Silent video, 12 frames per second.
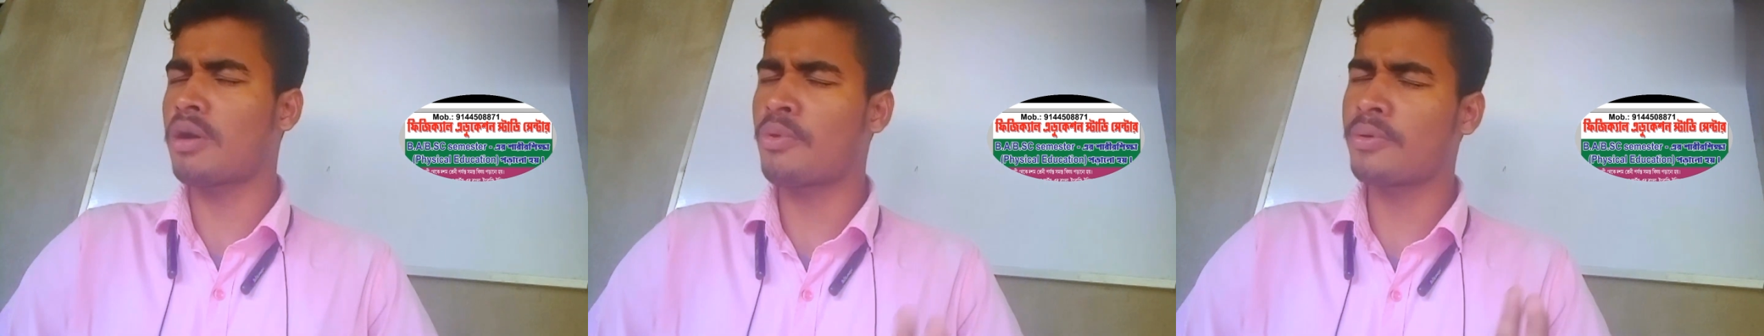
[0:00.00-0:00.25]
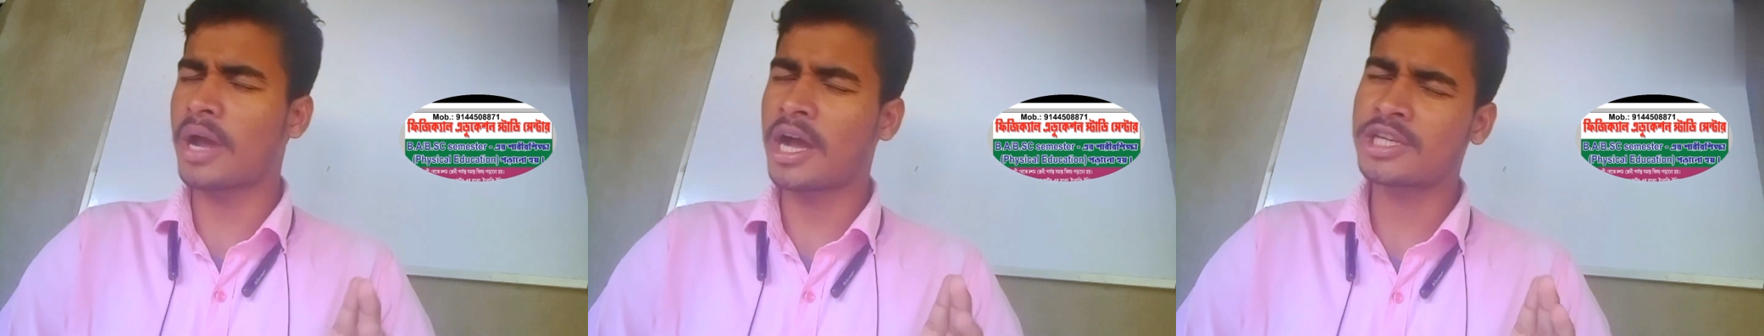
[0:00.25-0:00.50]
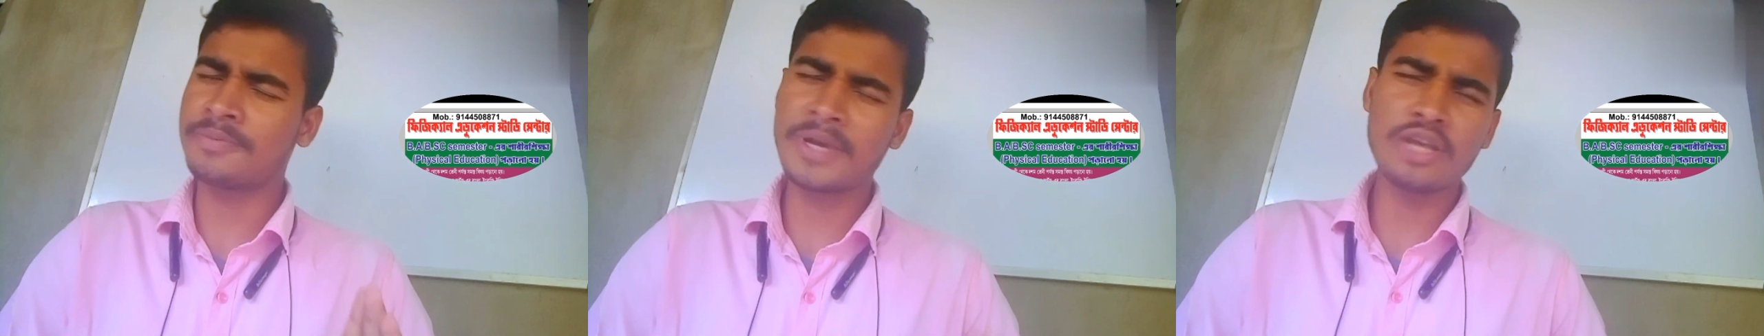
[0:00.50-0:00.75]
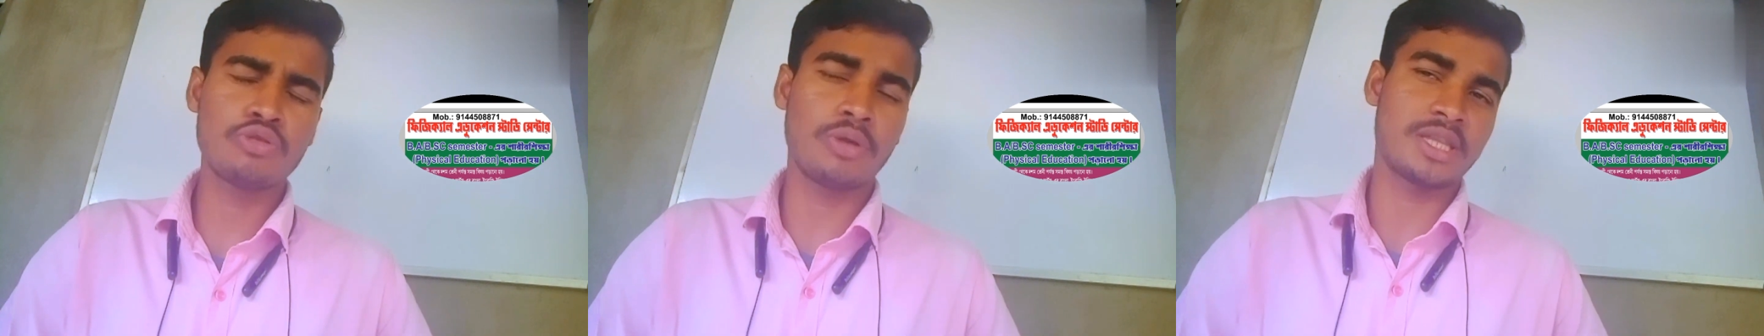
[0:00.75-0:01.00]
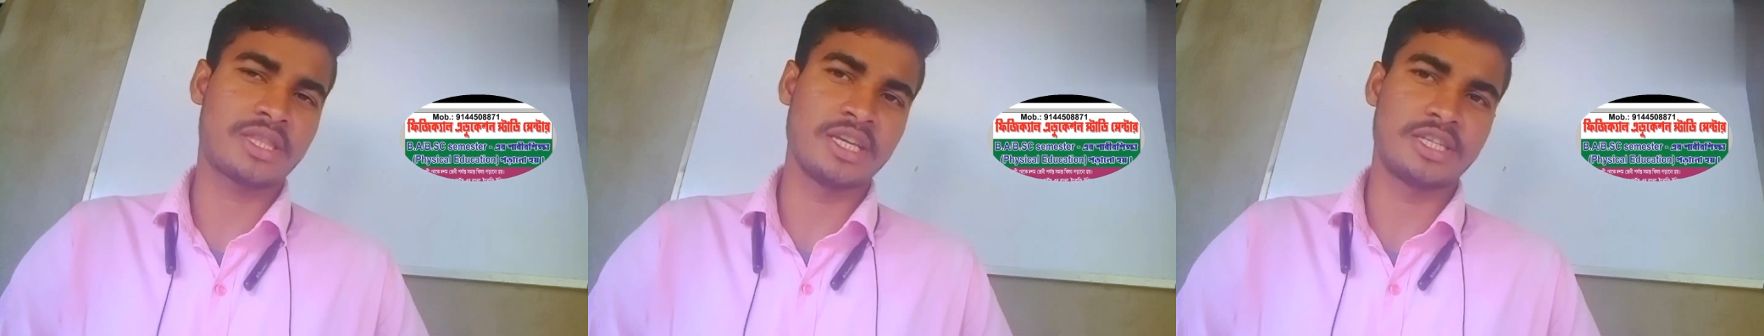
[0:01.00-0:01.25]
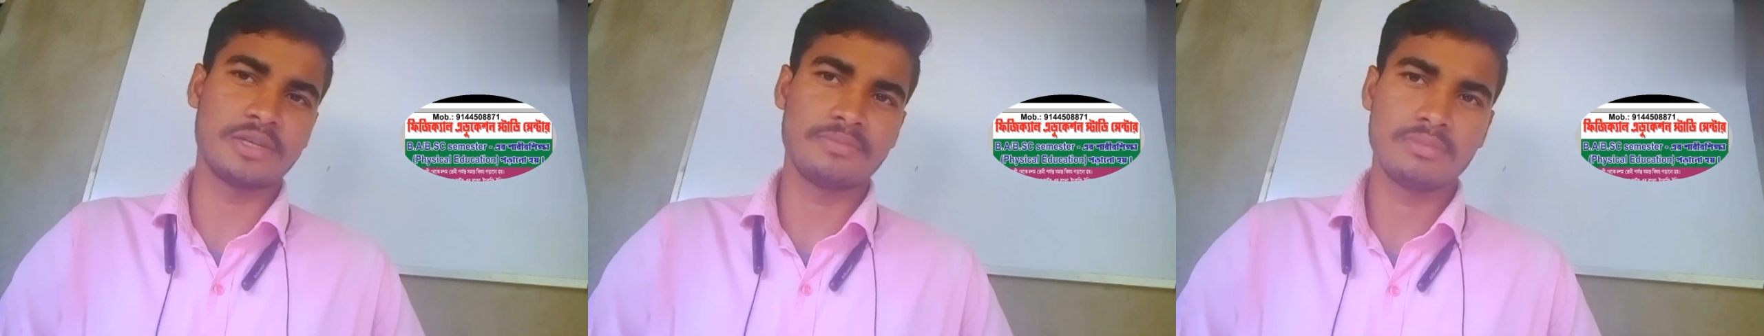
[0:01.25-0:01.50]
কমন আসবেই দু হাজার
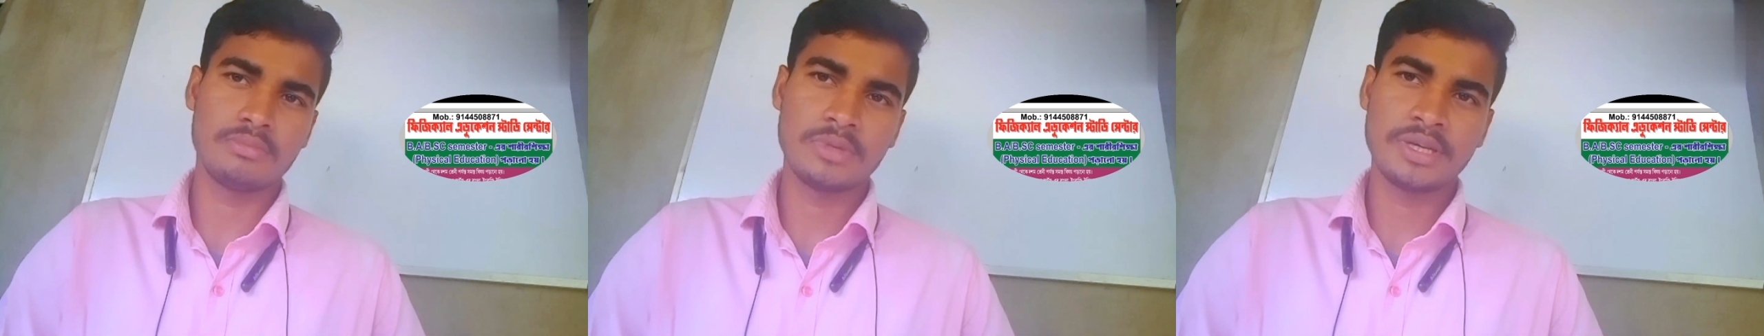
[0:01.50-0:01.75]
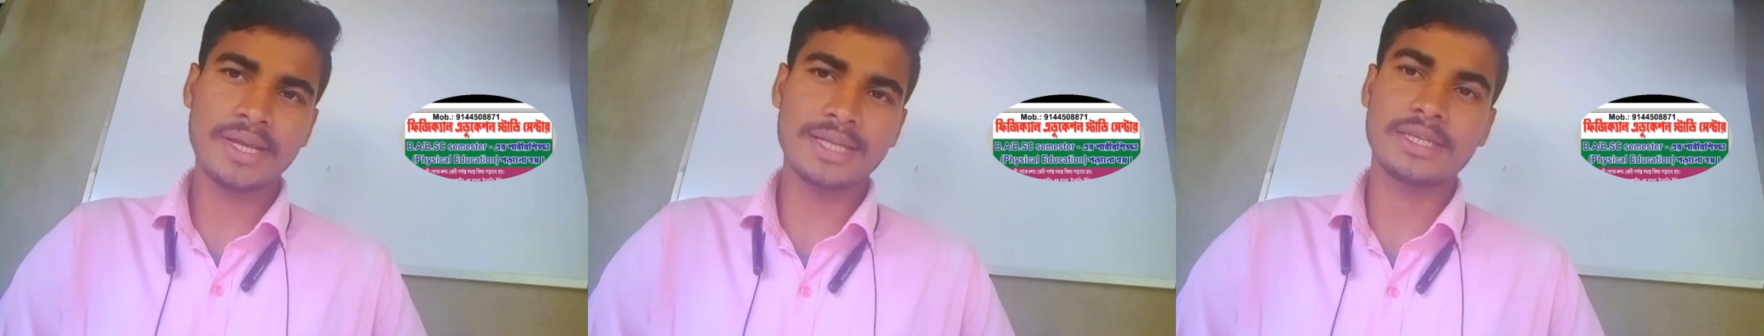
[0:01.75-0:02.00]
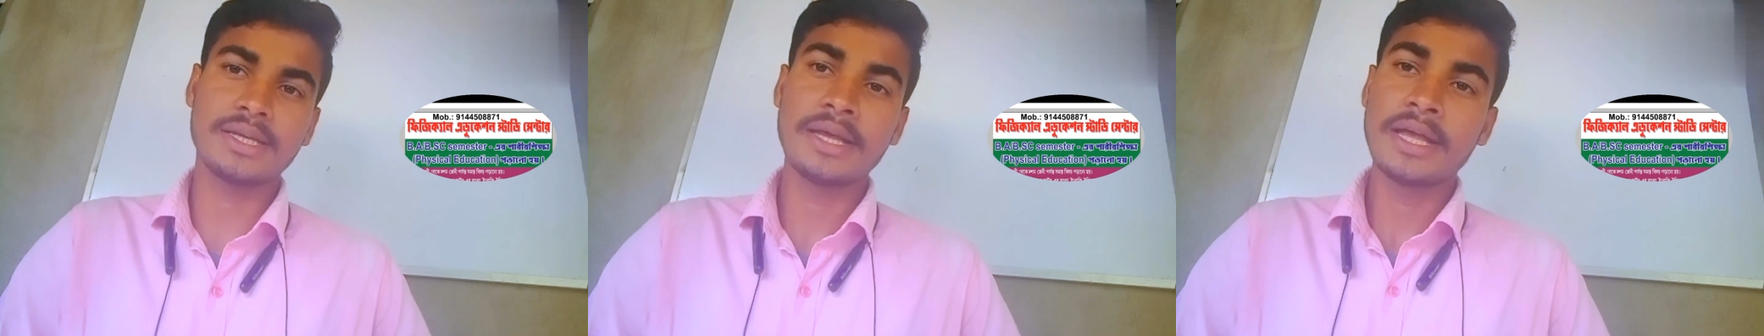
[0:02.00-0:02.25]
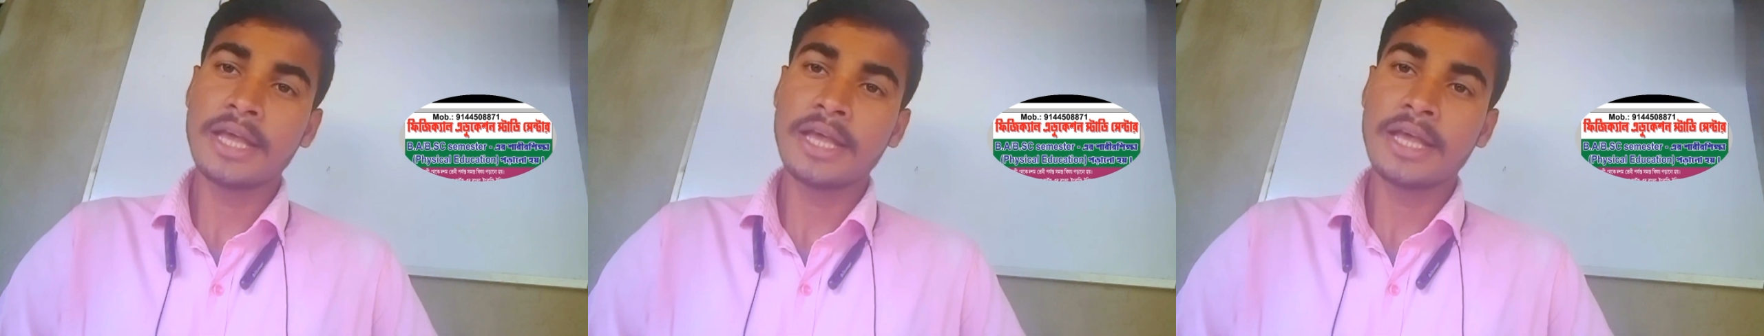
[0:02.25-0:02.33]
তেইশে ঠিক আছে